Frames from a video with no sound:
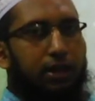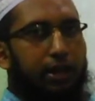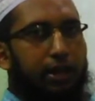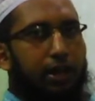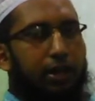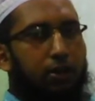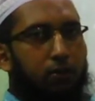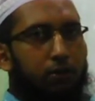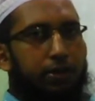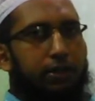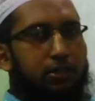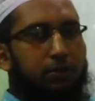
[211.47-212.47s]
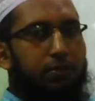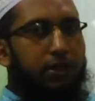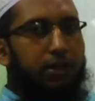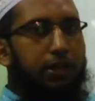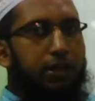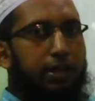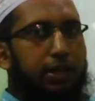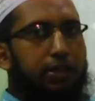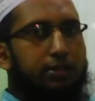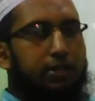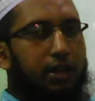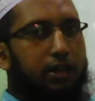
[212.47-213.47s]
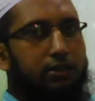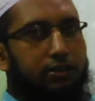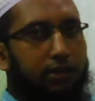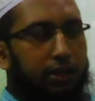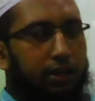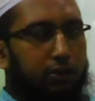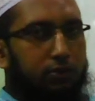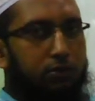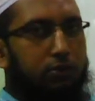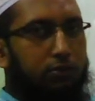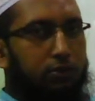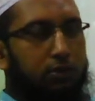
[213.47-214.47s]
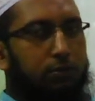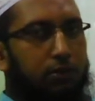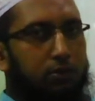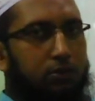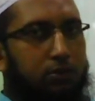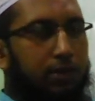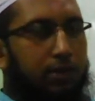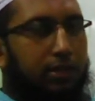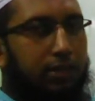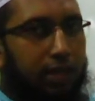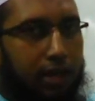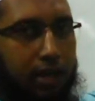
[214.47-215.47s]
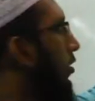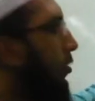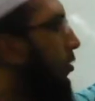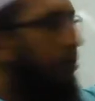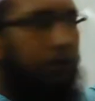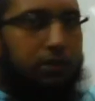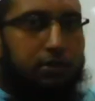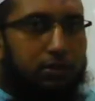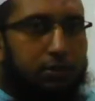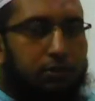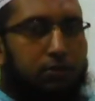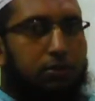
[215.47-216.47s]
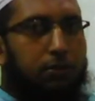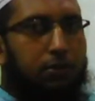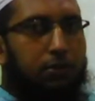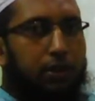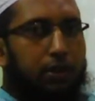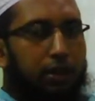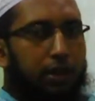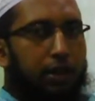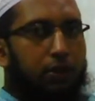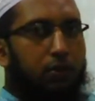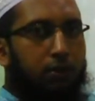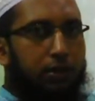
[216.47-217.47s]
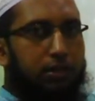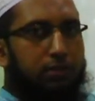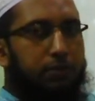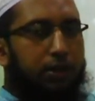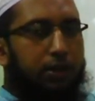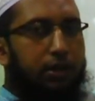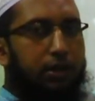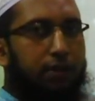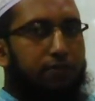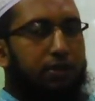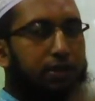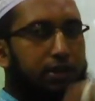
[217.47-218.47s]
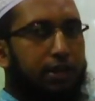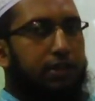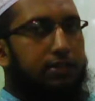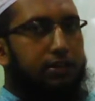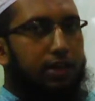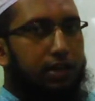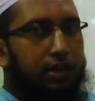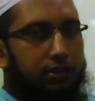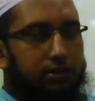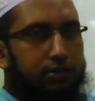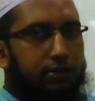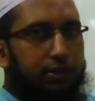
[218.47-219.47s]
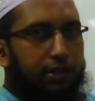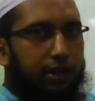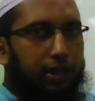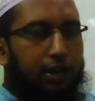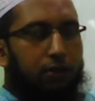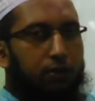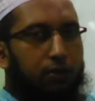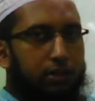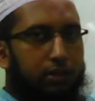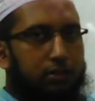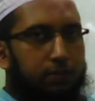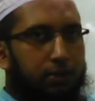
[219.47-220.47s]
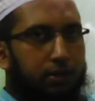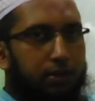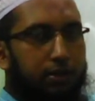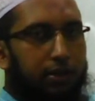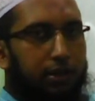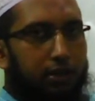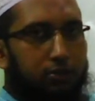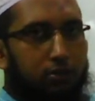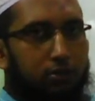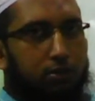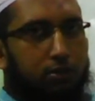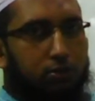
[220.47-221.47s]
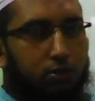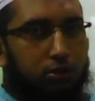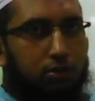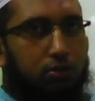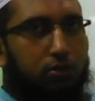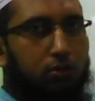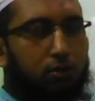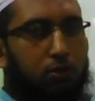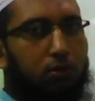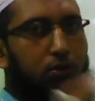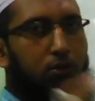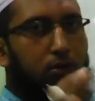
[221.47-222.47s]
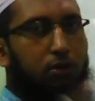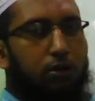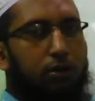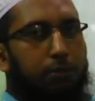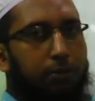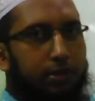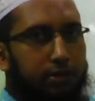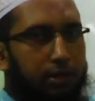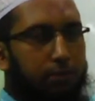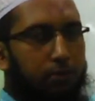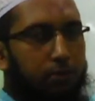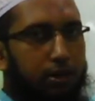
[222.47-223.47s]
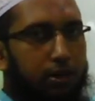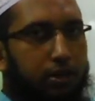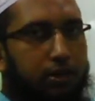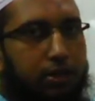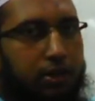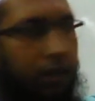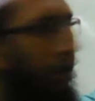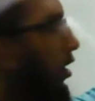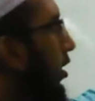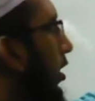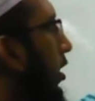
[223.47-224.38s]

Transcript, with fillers: এন অনেস্ট ম্যান ইটস রাইস একজন সৎ মানুষ ভাত খায় যেমন যেমন যদি বলি এন অনেস্ট ম্যান নেভার টেলস লাইজ এন অনেস্ট ম্যান একজন সৎ লোক কখনো মিথ্যা বলে না এখানে